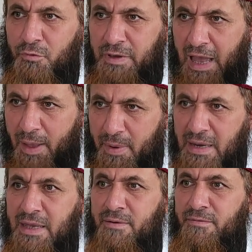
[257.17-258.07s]
في
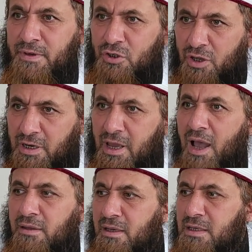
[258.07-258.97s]
عملهم في
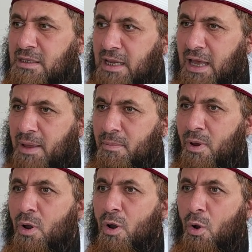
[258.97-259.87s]
شريعة الإسلام
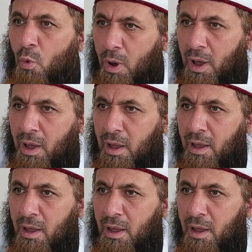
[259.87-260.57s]
هو